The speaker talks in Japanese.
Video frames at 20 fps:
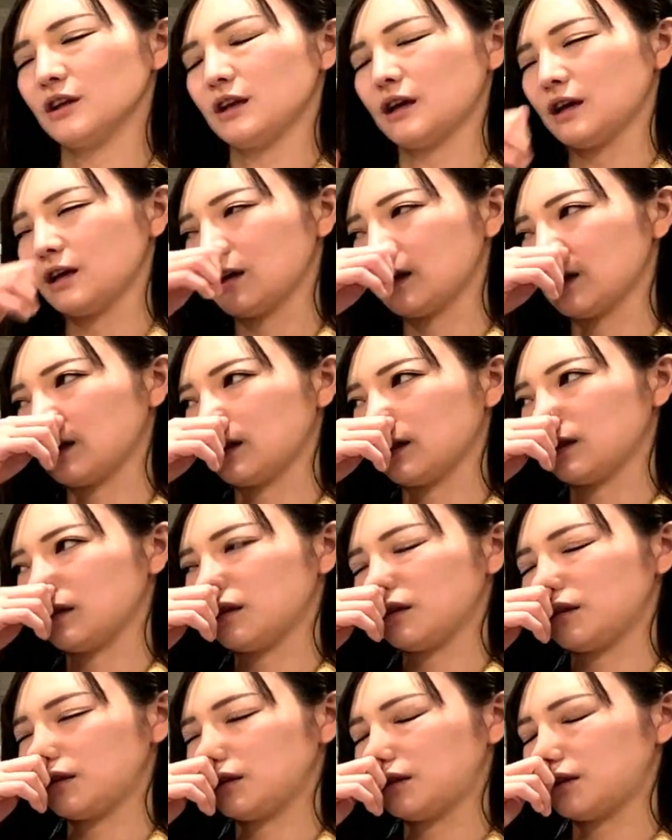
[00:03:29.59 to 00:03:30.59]
え
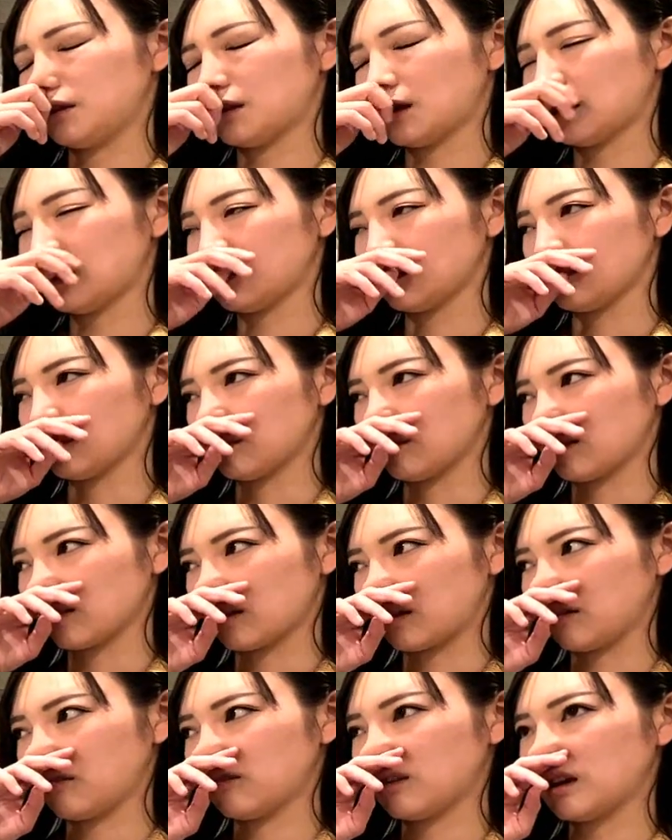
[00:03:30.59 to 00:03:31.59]
何て言うんです
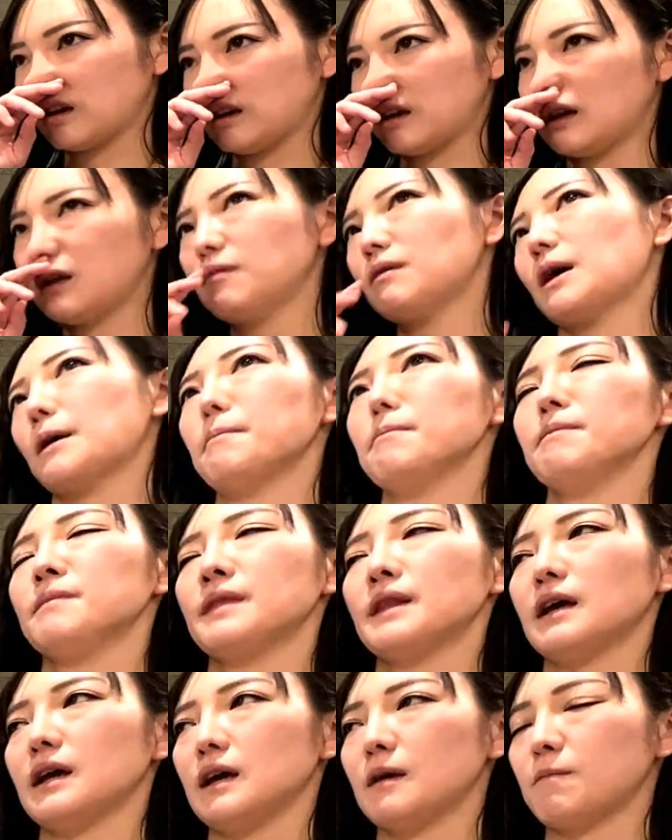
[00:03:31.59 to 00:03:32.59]
かね具体的には
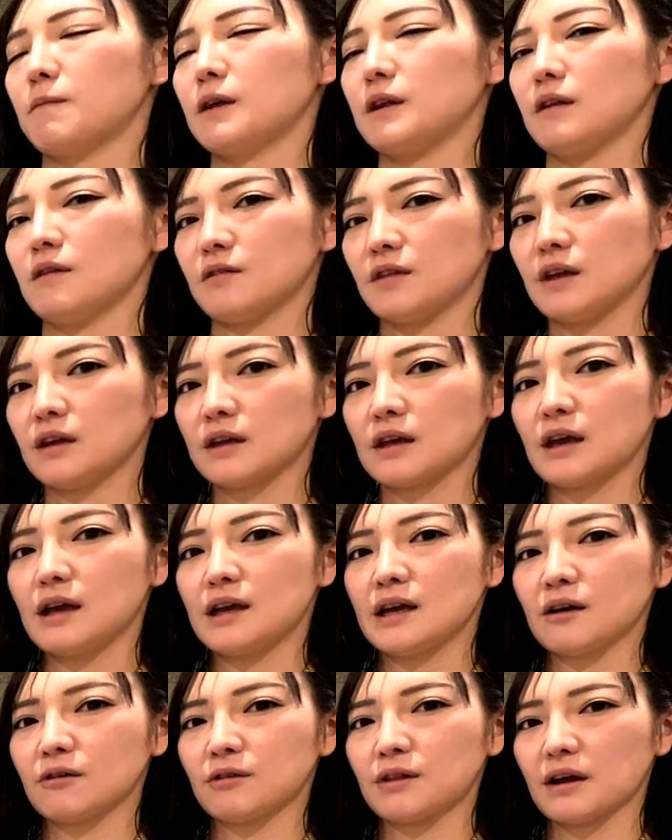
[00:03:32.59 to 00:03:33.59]
やっぱりですね契
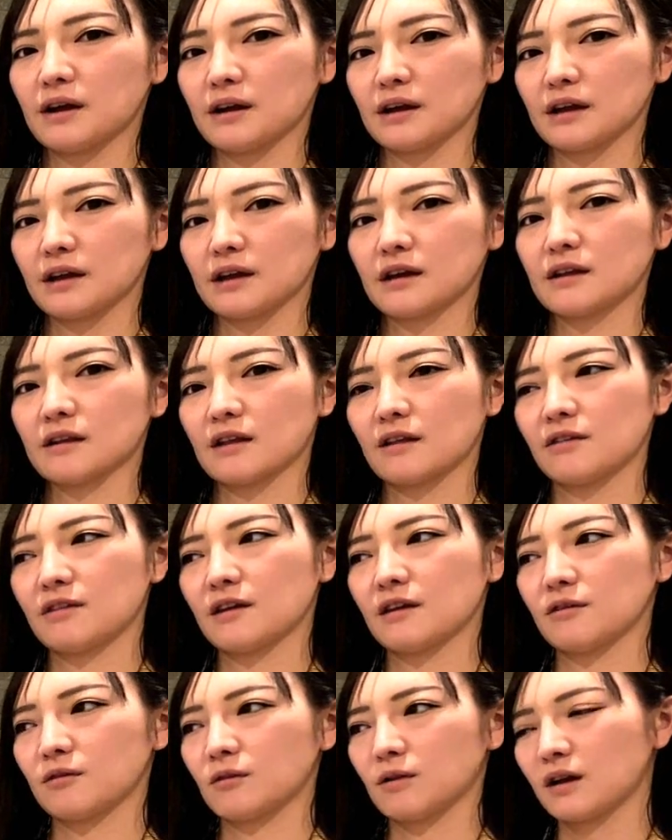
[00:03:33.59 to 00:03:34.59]
約段階から携
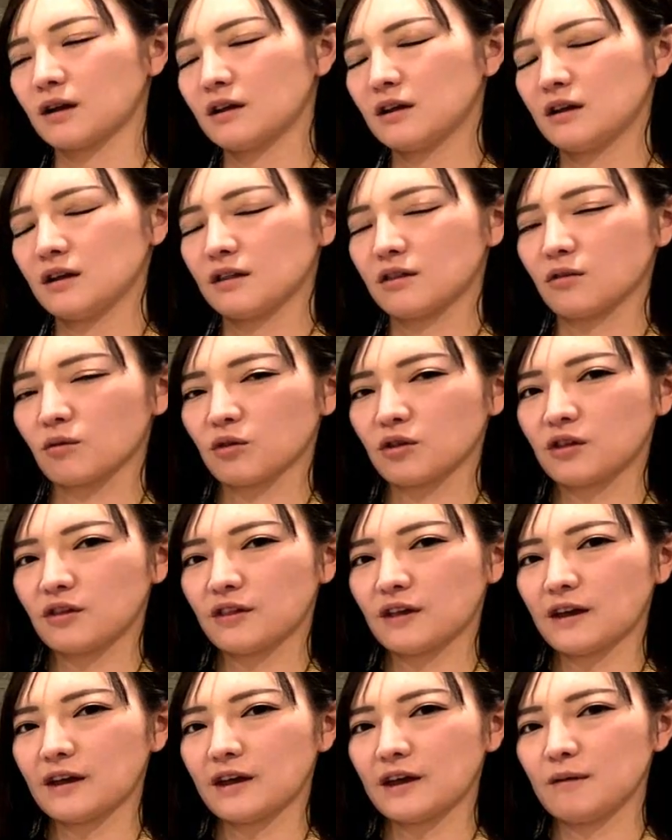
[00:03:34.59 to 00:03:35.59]
わるとか組織
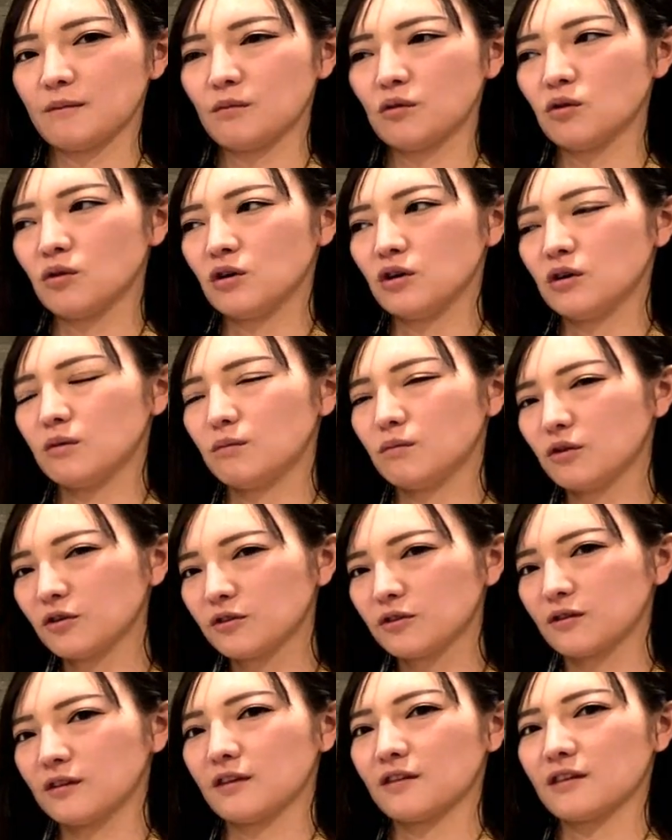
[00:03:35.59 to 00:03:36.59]
再編ももっ
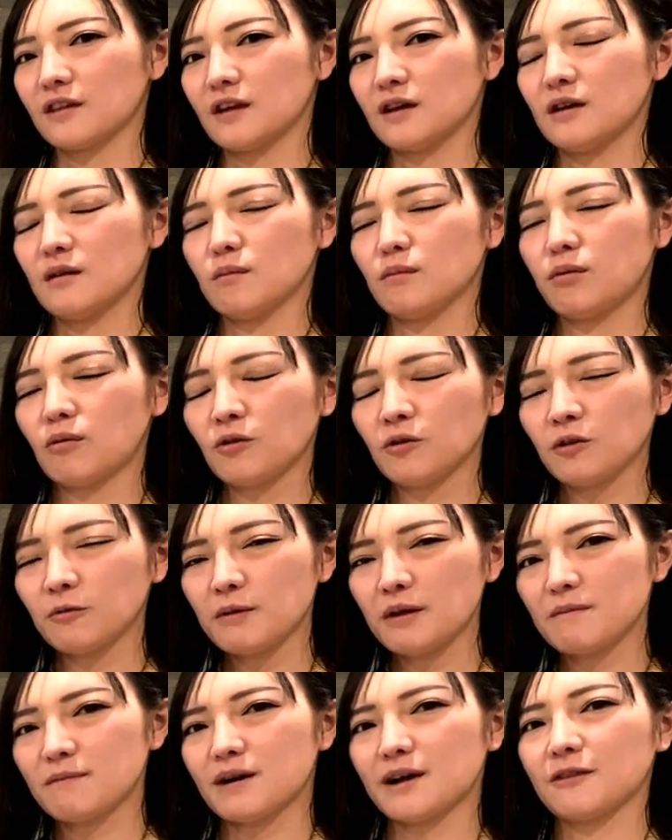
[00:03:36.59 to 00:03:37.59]
とですね
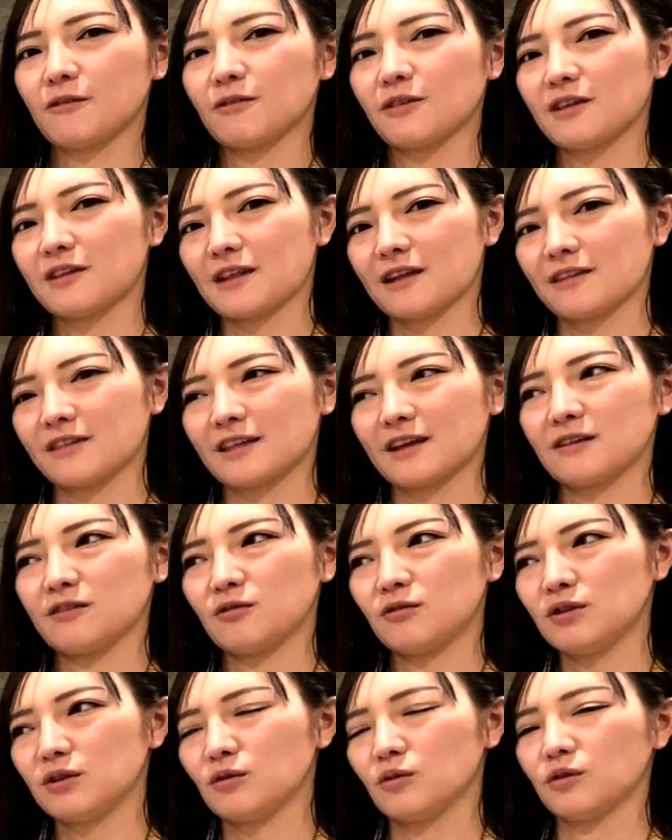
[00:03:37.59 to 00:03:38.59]
ボードメンバーとして携わるよ
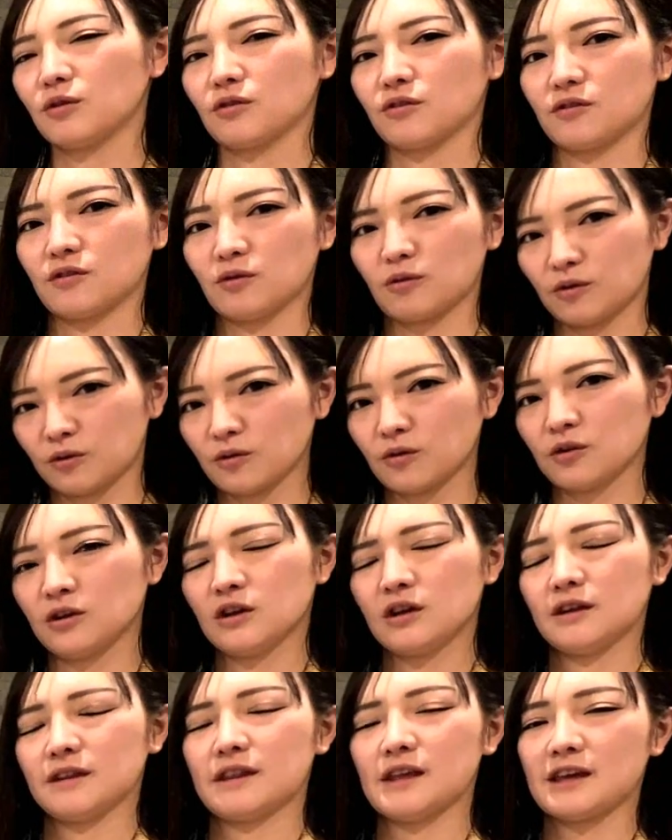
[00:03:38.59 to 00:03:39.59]
うに努力すること
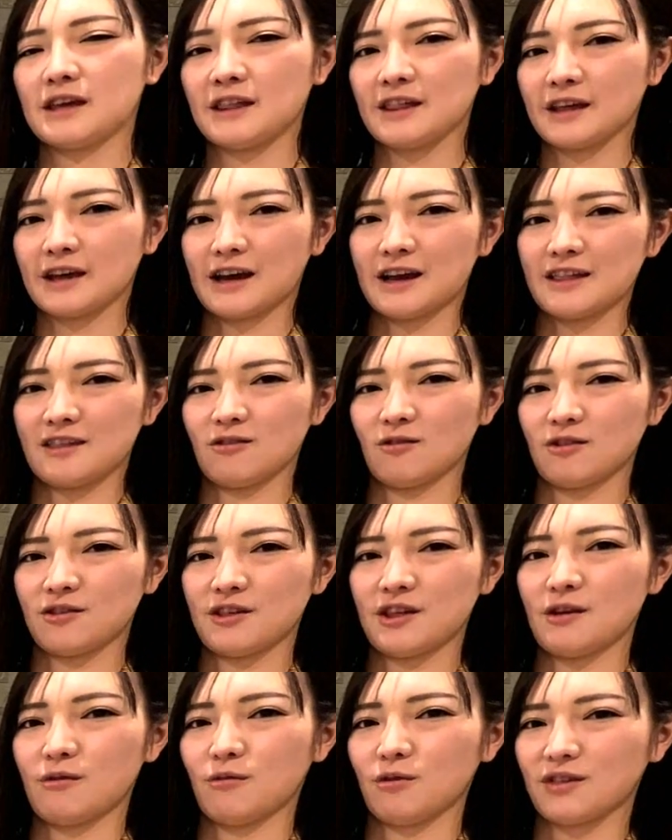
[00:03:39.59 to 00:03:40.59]
適時開示の
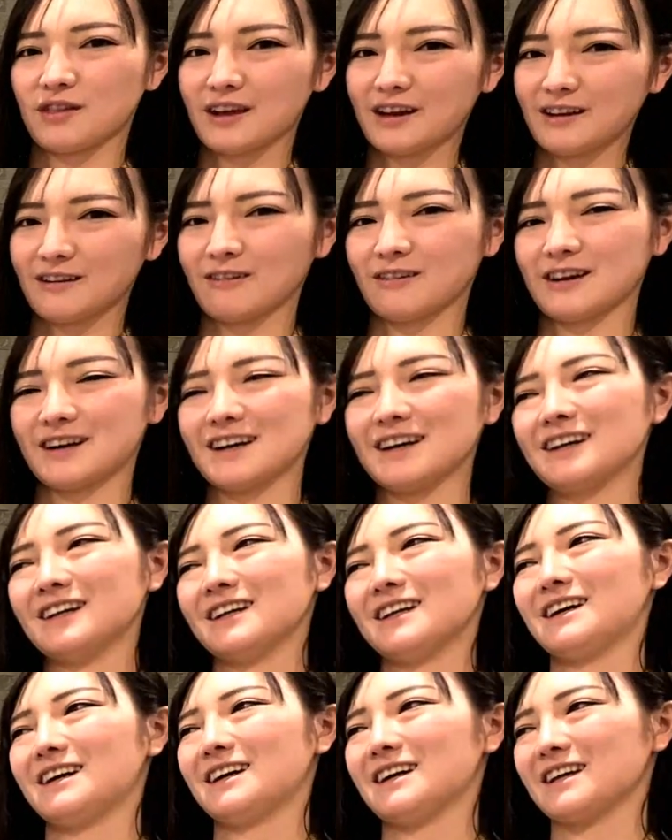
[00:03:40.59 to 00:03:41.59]
支援をしたりとか
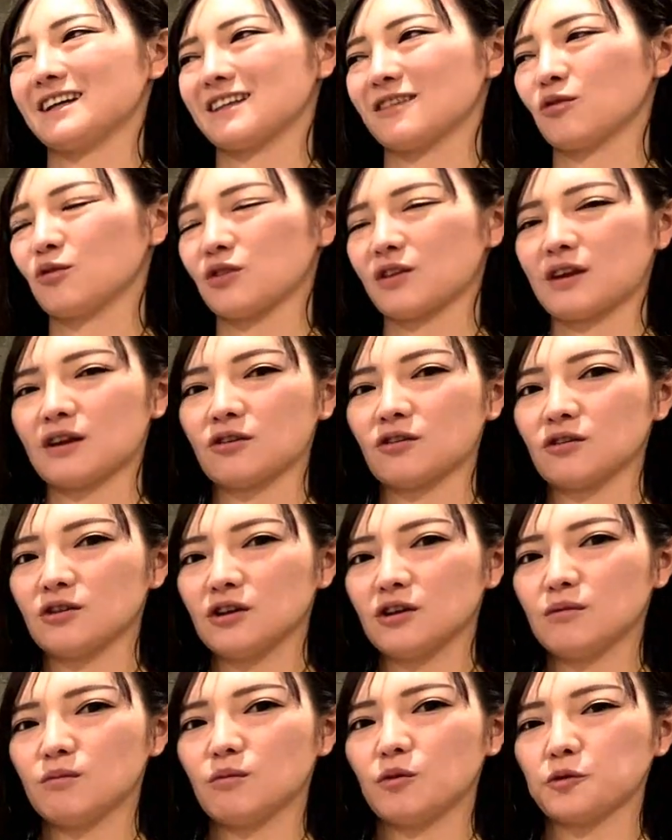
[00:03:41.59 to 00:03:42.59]
あそうじゃなく
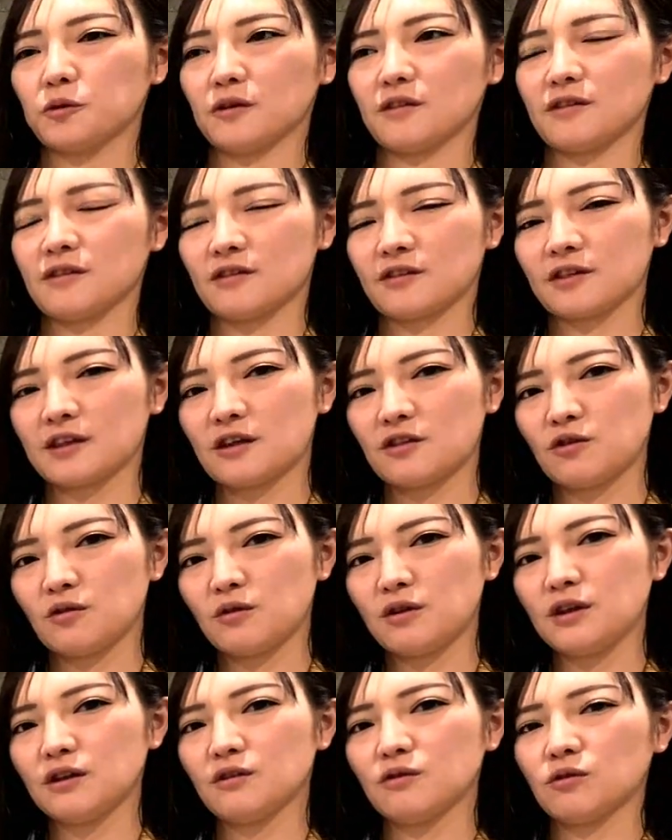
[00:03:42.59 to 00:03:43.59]
もっとですね
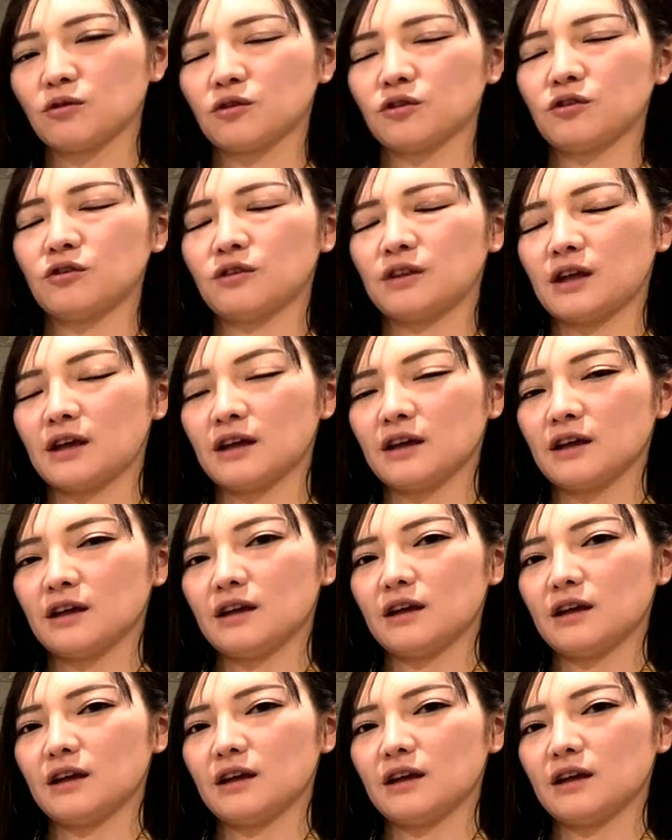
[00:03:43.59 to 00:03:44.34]
スケジューリングを組んで、